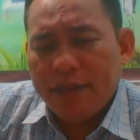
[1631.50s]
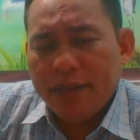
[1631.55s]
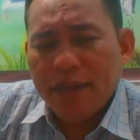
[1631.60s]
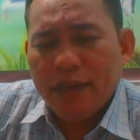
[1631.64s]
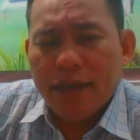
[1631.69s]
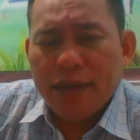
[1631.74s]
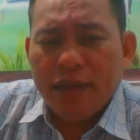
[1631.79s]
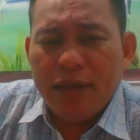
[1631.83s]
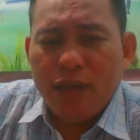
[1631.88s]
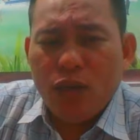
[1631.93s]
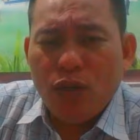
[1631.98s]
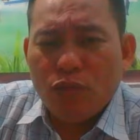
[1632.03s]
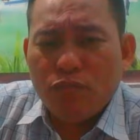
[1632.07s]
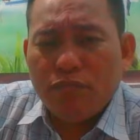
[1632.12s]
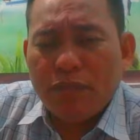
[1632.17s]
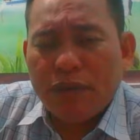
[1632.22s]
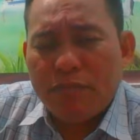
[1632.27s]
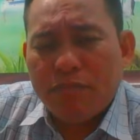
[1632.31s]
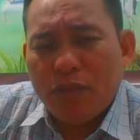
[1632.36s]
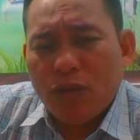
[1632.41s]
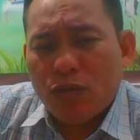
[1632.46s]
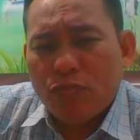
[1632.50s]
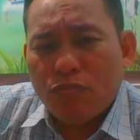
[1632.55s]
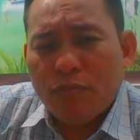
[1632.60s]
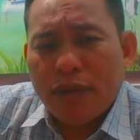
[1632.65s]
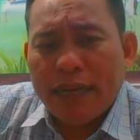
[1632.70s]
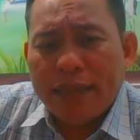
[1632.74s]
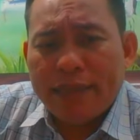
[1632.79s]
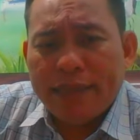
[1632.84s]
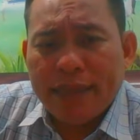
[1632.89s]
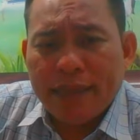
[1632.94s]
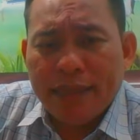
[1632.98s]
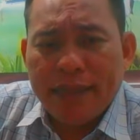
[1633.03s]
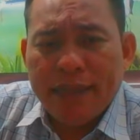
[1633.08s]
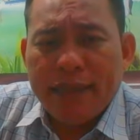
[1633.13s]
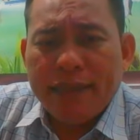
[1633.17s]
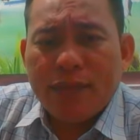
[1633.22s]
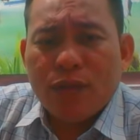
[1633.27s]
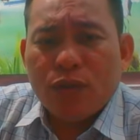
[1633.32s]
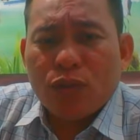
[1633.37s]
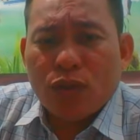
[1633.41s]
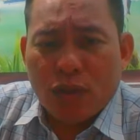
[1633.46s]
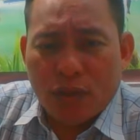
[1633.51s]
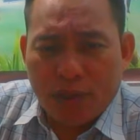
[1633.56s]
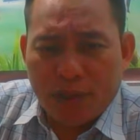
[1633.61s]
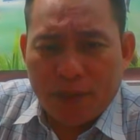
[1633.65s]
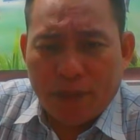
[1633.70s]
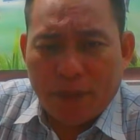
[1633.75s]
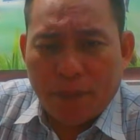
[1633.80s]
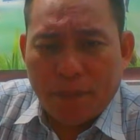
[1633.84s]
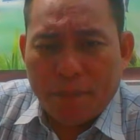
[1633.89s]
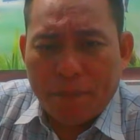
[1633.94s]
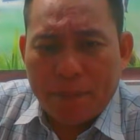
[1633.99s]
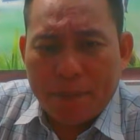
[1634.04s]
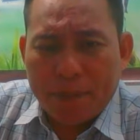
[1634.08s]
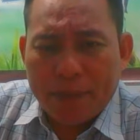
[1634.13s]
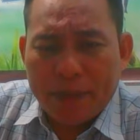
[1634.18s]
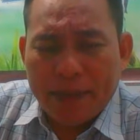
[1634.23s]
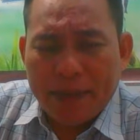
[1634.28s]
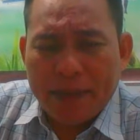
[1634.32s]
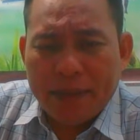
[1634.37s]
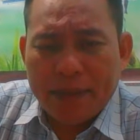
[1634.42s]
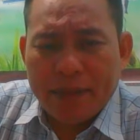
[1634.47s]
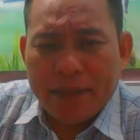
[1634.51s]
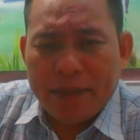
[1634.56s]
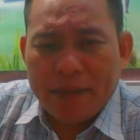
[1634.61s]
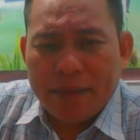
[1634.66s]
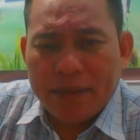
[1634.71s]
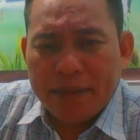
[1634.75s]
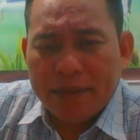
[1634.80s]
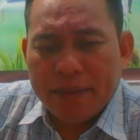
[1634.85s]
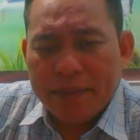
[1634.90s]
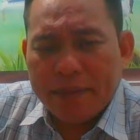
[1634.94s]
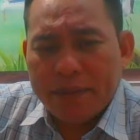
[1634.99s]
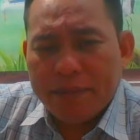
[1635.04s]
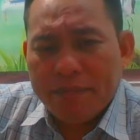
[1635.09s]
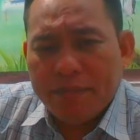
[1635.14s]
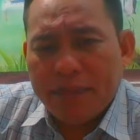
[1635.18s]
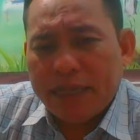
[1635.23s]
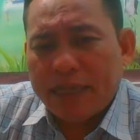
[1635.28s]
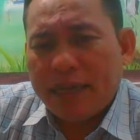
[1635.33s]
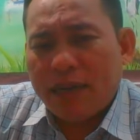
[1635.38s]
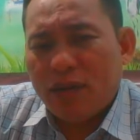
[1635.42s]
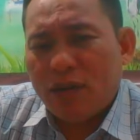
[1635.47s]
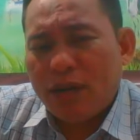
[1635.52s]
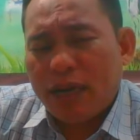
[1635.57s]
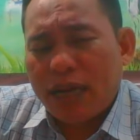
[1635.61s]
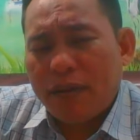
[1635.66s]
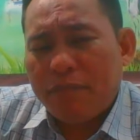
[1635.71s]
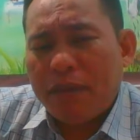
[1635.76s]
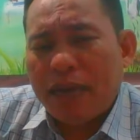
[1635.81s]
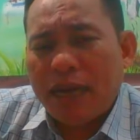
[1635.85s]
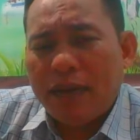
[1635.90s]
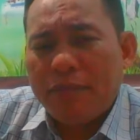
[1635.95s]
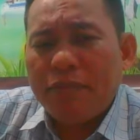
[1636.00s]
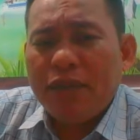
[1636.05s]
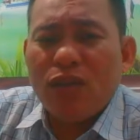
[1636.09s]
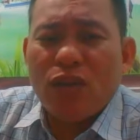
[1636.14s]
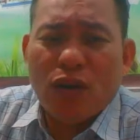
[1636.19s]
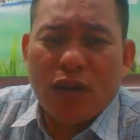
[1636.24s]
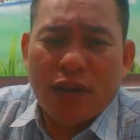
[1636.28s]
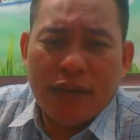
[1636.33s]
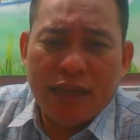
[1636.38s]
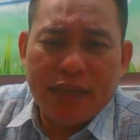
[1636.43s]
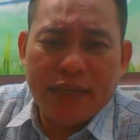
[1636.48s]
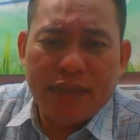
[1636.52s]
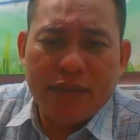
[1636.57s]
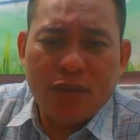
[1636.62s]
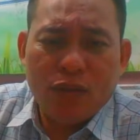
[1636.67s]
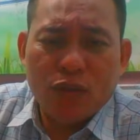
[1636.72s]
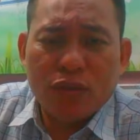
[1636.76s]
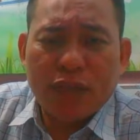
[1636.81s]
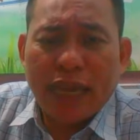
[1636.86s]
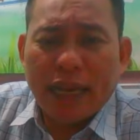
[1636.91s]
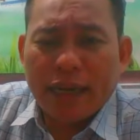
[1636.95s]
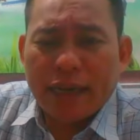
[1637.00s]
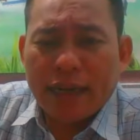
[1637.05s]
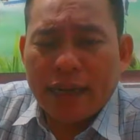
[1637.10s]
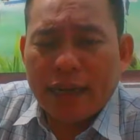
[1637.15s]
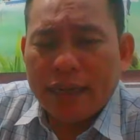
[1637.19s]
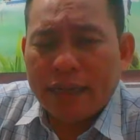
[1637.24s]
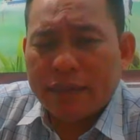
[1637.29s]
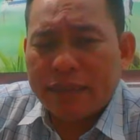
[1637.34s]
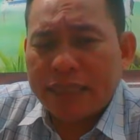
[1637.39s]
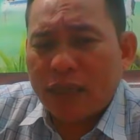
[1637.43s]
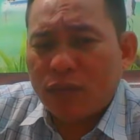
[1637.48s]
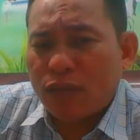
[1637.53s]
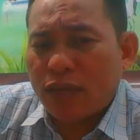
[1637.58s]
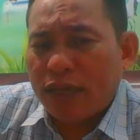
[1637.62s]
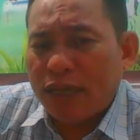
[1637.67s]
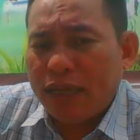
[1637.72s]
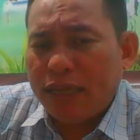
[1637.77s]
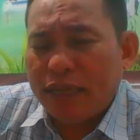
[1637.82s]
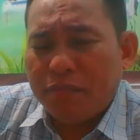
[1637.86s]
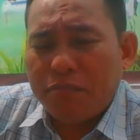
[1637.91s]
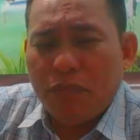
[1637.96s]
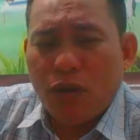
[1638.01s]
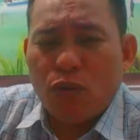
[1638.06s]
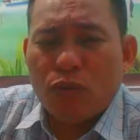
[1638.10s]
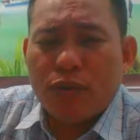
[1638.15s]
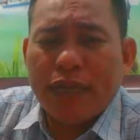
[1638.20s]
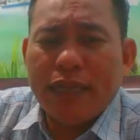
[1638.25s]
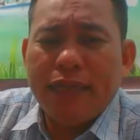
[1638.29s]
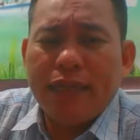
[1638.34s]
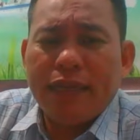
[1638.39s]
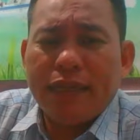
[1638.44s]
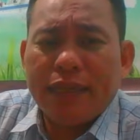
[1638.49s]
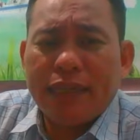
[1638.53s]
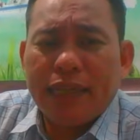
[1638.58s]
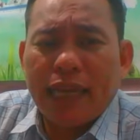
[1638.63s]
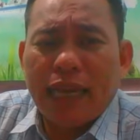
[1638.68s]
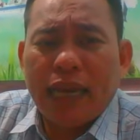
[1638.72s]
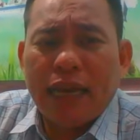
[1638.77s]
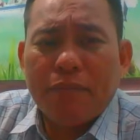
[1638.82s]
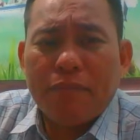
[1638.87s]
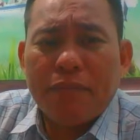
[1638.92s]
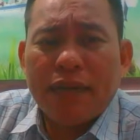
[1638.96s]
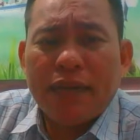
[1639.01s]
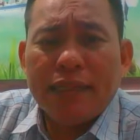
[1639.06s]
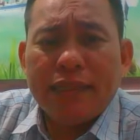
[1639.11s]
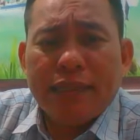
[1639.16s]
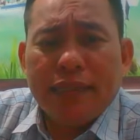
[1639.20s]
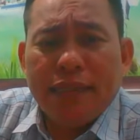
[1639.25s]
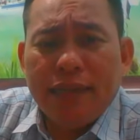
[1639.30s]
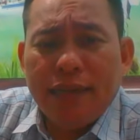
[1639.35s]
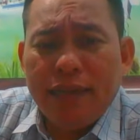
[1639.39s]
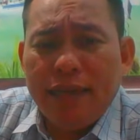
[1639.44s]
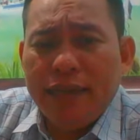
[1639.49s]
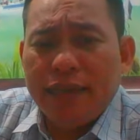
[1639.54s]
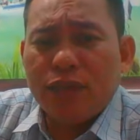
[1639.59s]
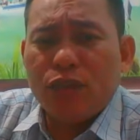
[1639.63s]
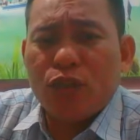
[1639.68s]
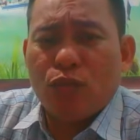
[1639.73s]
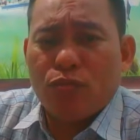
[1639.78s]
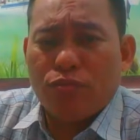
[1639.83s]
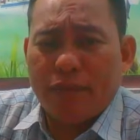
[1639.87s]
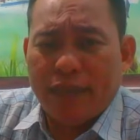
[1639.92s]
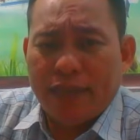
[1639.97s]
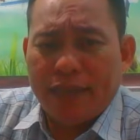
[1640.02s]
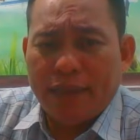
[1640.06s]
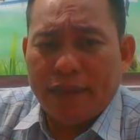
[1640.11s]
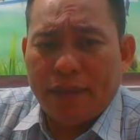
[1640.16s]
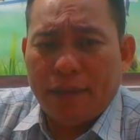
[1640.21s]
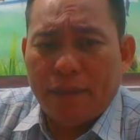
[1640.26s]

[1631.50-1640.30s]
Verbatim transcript: đợi đến lúc mà một bà chị của tôi à, bắt đầu là bà mới hỏi của thằng này sao thấy có một cái nền nhà mà nó sinh liên tục vậy